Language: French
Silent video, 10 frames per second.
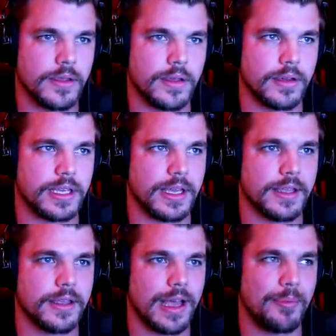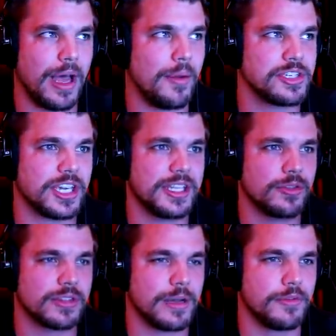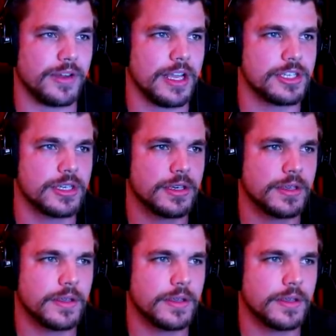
Ok. Apparemment, j'ai gagné d'autres camouflages.